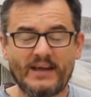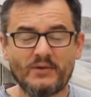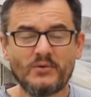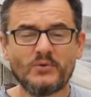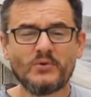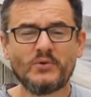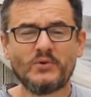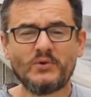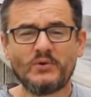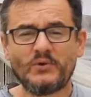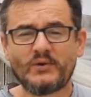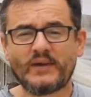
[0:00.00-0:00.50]
y a
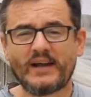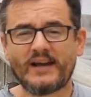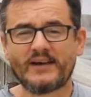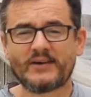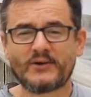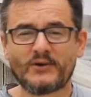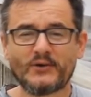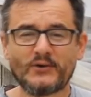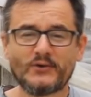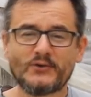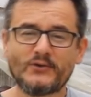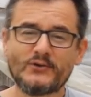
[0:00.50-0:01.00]
eu
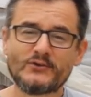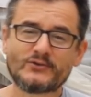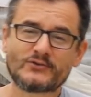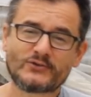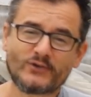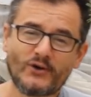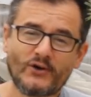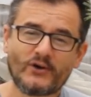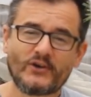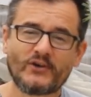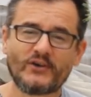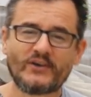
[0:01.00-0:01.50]
quelques
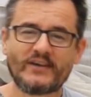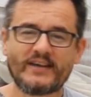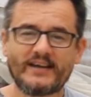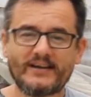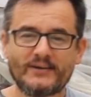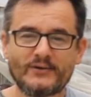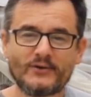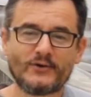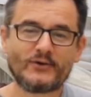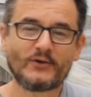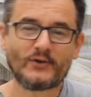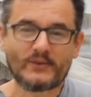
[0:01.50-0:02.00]
stocks,
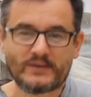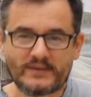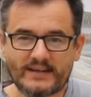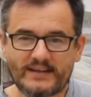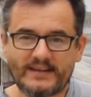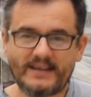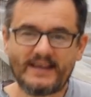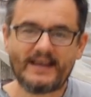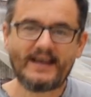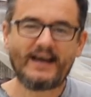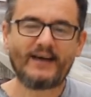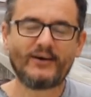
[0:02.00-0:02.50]
quelques
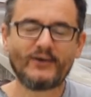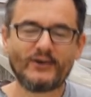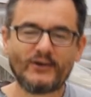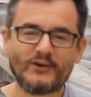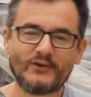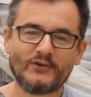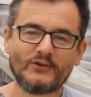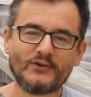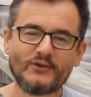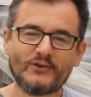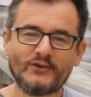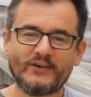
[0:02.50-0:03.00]
containers
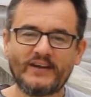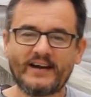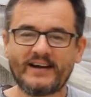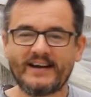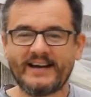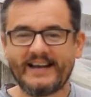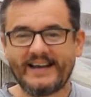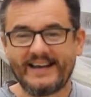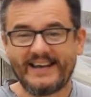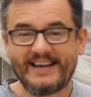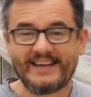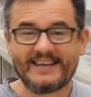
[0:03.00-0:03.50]
euh,
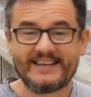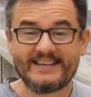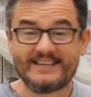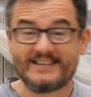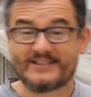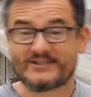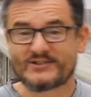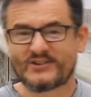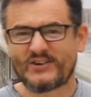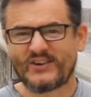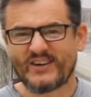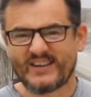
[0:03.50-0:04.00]
d'engrais
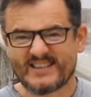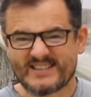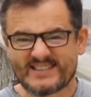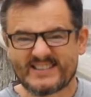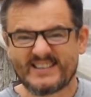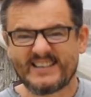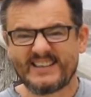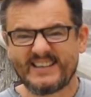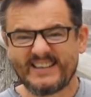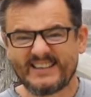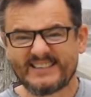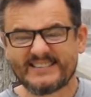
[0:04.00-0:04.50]
qui sont
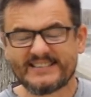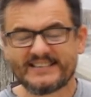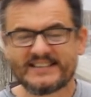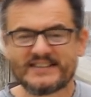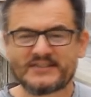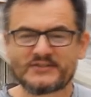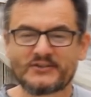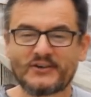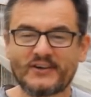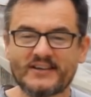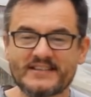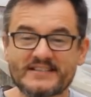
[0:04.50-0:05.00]
restés,
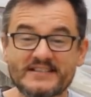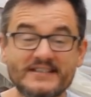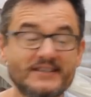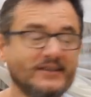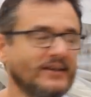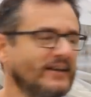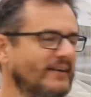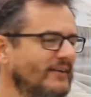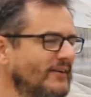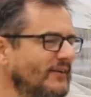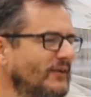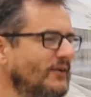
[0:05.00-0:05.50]
qui sont
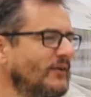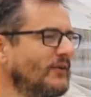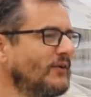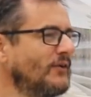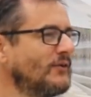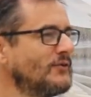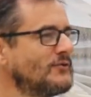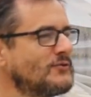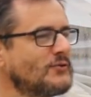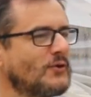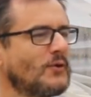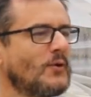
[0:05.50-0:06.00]
restés
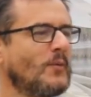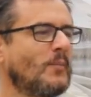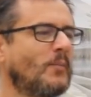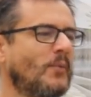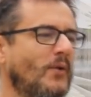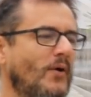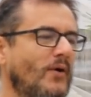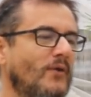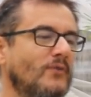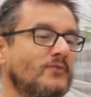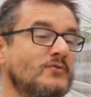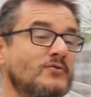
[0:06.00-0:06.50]
sur le
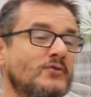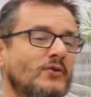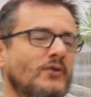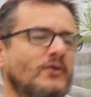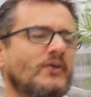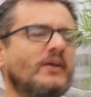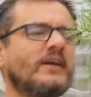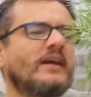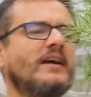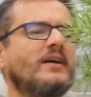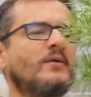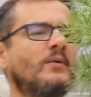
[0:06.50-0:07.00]
port ou sur
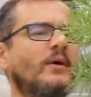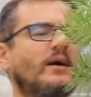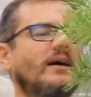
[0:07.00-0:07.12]
le quai.